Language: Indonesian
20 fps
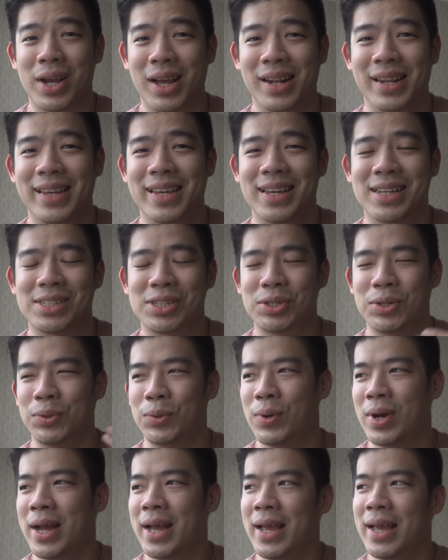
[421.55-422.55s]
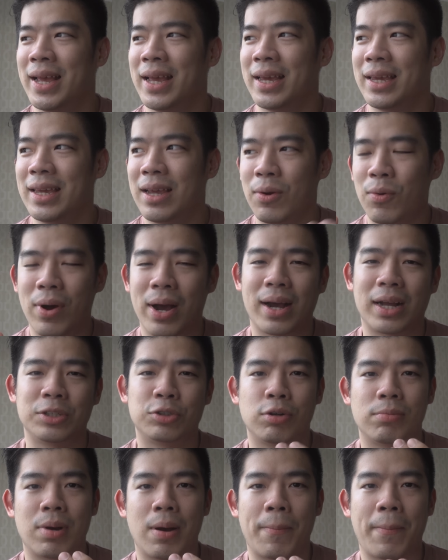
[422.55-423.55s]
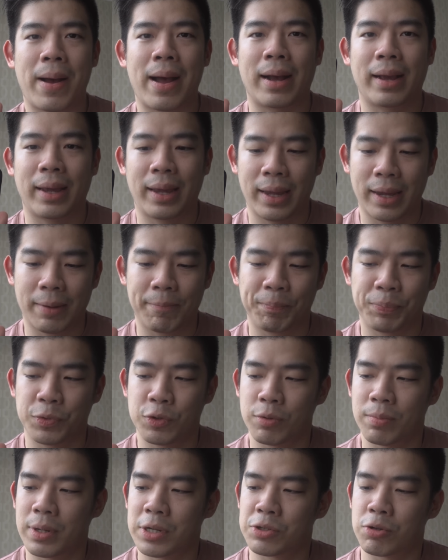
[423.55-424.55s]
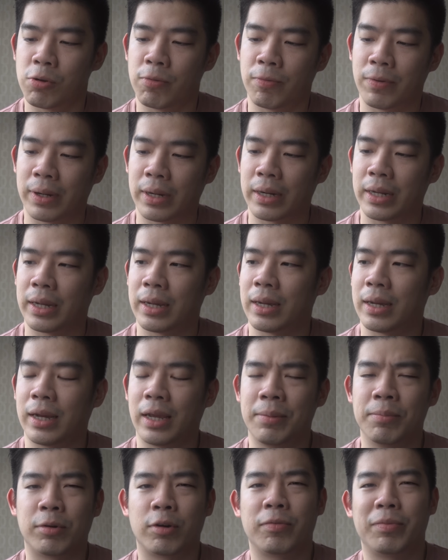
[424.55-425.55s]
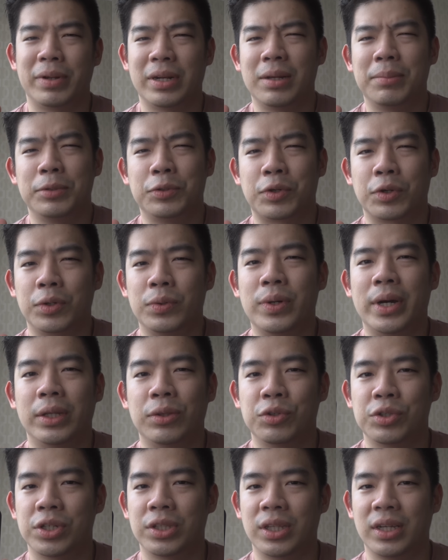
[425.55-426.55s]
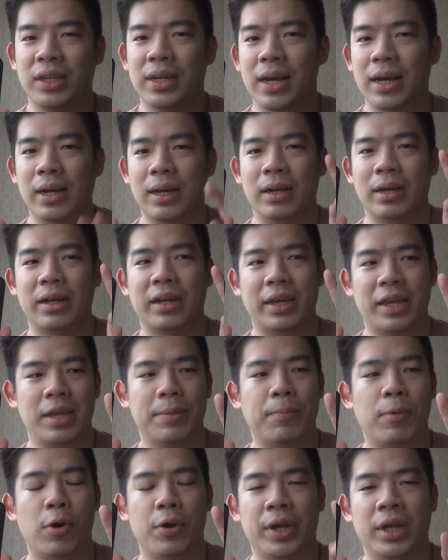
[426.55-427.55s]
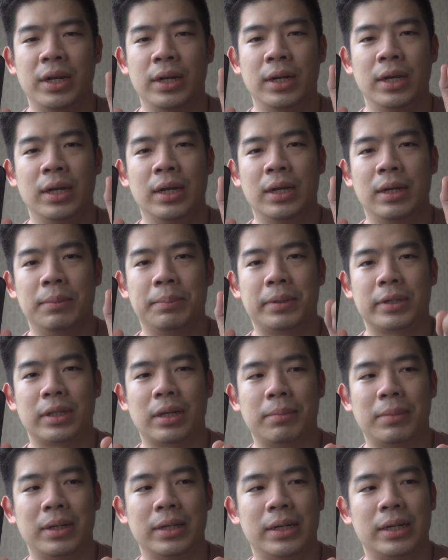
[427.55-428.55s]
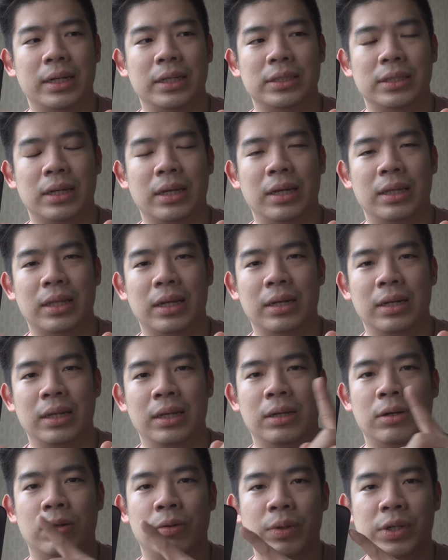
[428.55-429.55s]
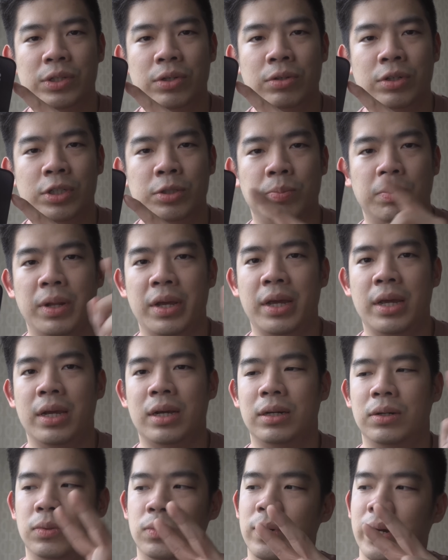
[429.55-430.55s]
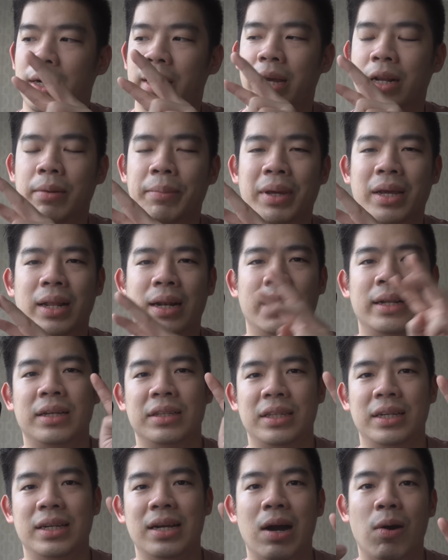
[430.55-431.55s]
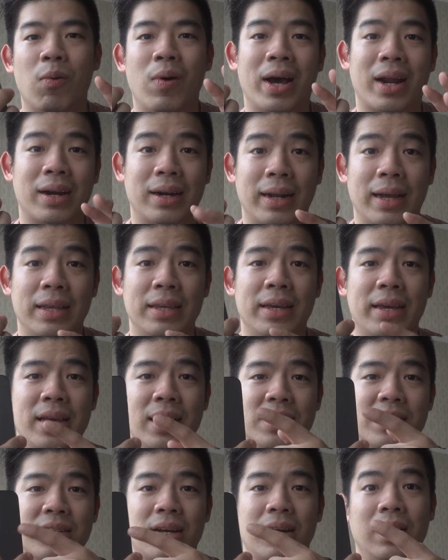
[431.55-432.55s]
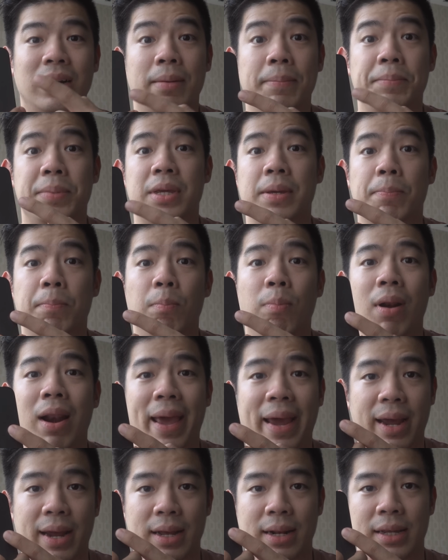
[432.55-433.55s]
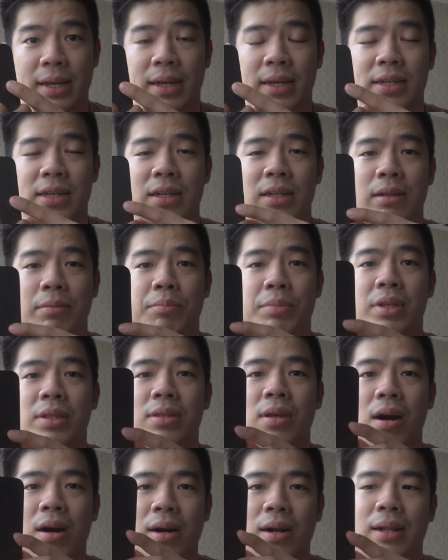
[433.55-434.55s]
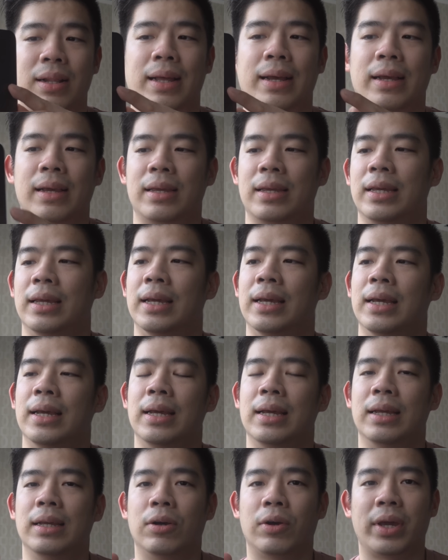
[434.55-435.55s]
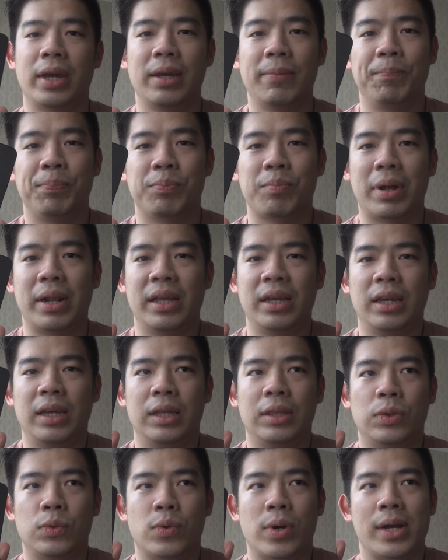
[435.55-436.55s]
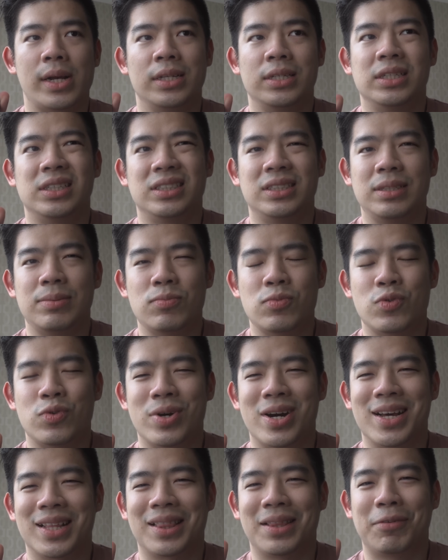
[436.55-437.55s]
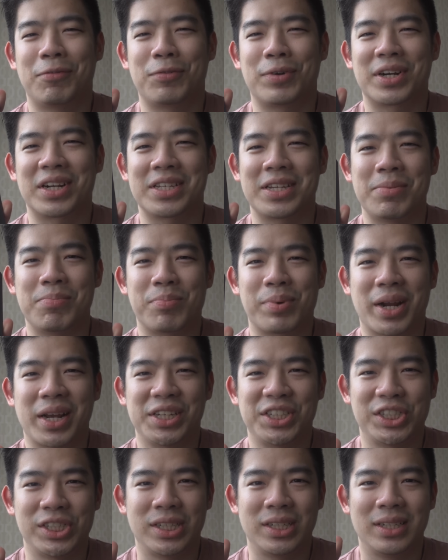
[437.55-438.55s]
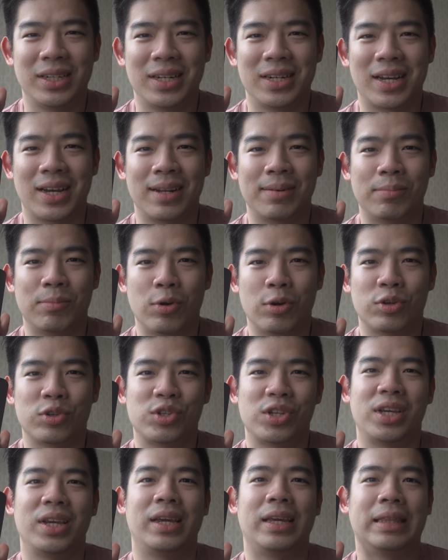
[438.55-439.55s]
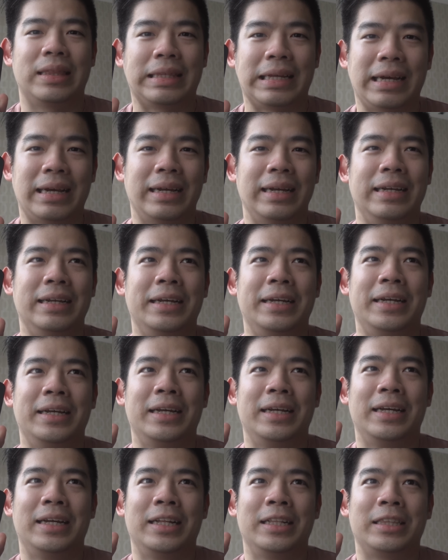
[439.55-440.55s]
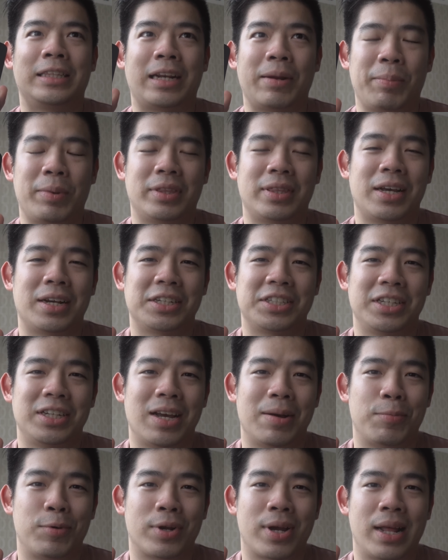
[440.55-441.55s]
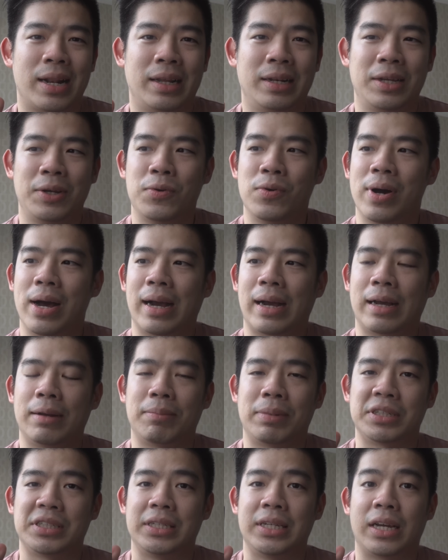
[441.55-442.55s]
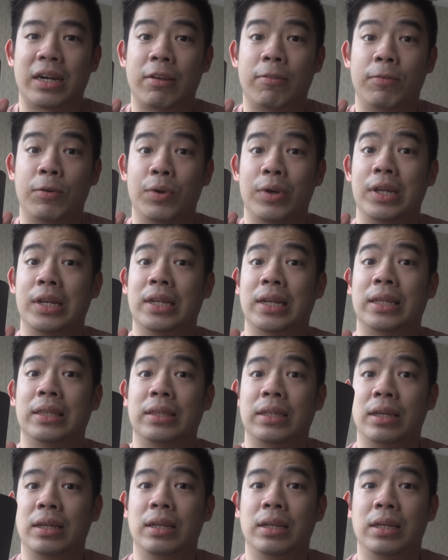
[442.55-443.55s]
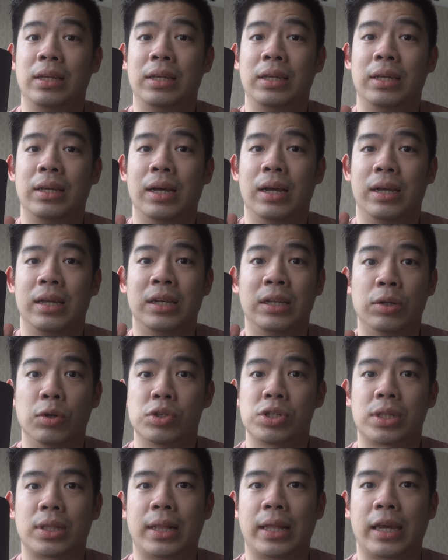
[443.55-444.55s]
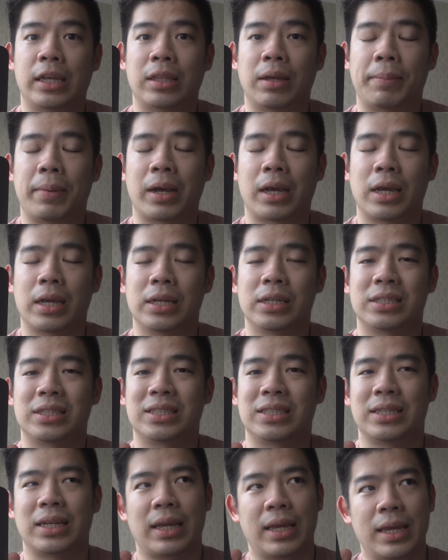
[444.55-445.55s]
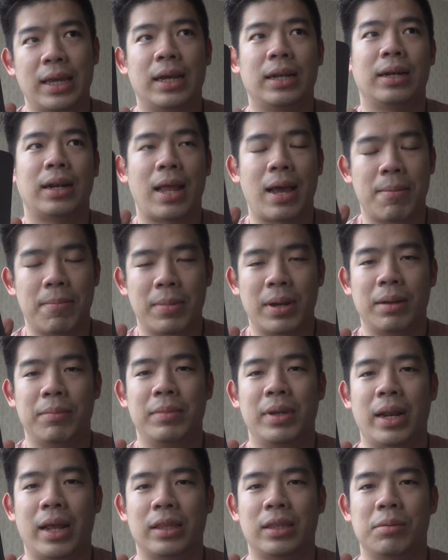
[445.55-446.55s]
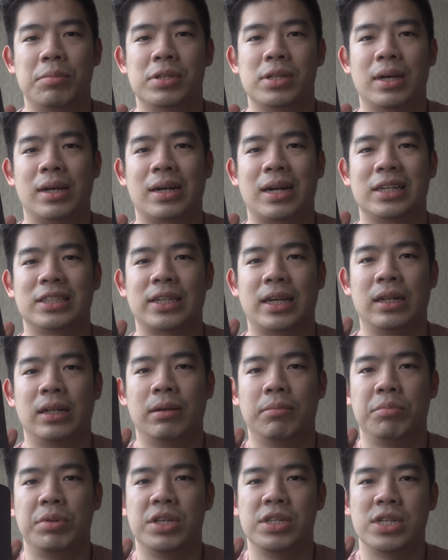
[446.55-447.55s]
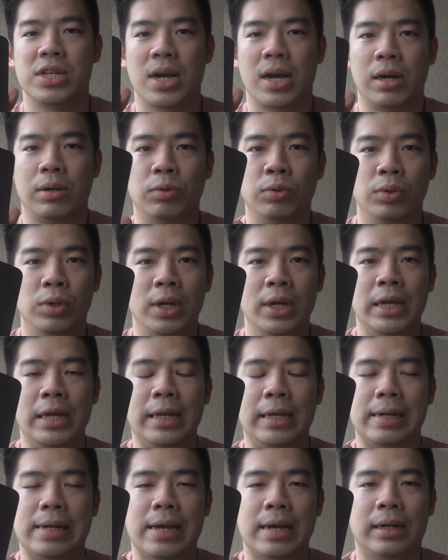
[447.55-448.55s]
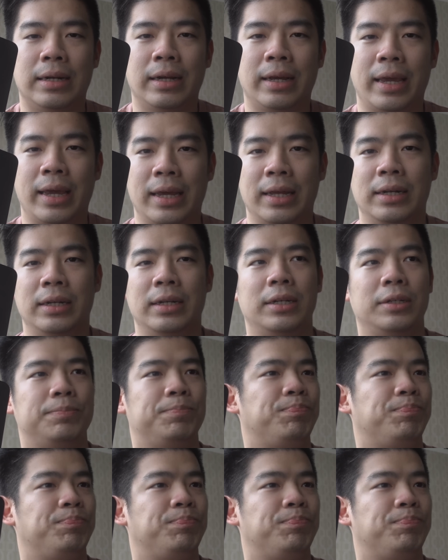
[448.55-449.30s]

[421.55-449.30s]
kali ya so ya gue akan coba pakai cuma so far ya improvementnya menurut gue itu sih tiga key point pertama dari segi tadi always on display kedua dynamic align ketiga warnanya yang sekarang lebih black nih ya jadi lebih dark lagi oke okay? paling itu aja sih buat first impression dan unboxing kita trip kita ke Singapura kali ini gue akan pastinya review ini nanti di Indo setelah kita pakai sekian lama biar kita bisa ngerasain lebih jauh dan again